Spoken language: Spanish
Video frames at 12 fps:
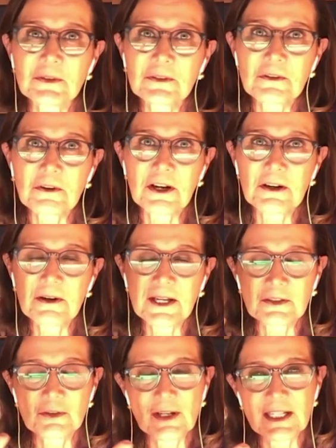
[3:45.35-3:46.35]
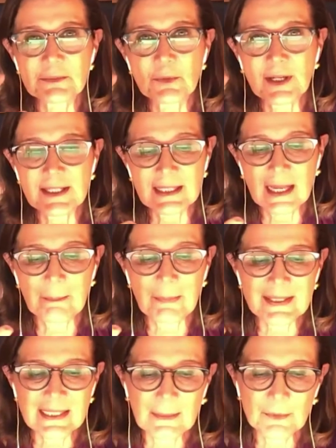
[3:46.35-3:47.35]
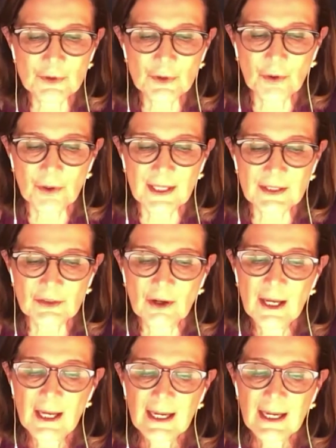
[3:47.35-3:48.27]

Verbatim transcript: Yo creo que todas las mujeres empezamos con eso.